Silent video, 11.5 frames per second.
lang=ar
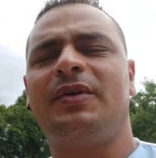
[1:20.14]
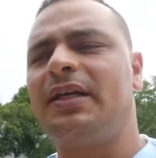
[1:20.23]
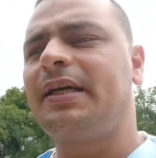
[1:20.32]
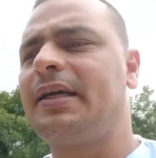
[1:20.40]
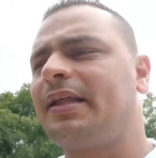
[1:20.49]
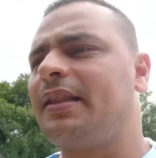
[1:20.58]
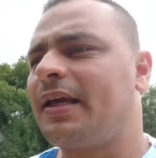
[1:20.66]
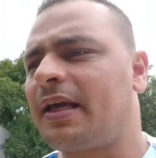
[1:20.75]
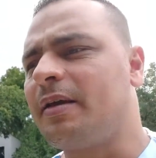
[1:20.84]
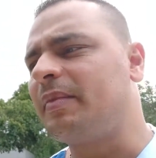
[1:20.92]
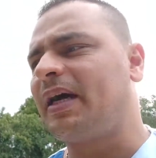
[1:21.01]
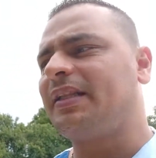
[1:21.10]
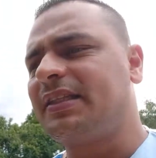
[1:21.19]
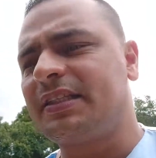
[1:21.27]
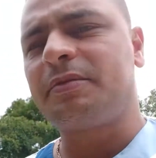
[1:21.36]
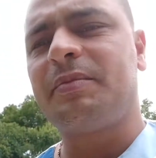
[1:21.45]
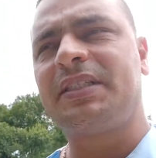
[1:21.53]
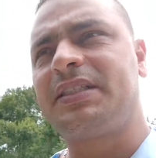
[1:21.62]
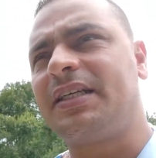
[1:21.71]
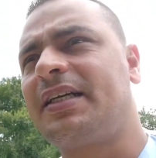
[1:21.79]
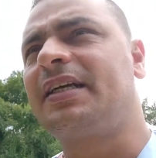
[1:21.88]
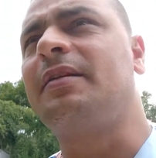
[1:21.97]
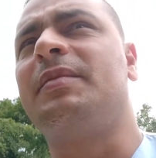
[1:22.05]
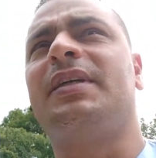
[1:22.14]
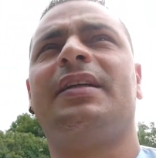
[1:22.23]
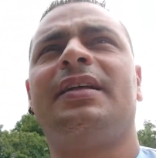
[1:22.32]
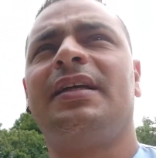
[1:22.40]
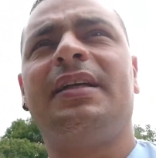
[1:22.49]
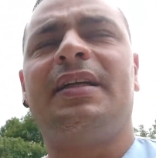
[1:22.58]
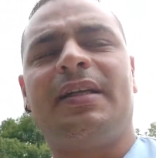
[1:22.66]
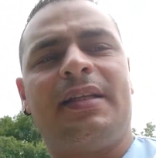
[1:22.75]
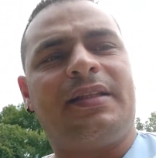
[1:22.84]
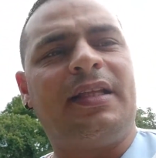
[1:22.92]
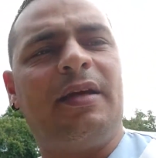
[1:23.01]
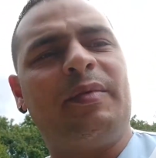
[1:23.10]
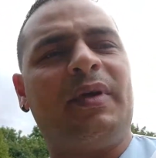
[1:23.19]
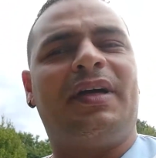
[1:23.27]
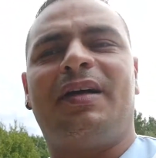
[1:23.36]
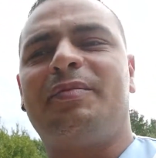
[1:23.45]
ولا كذا اخي ما عندكش مشاكل ديما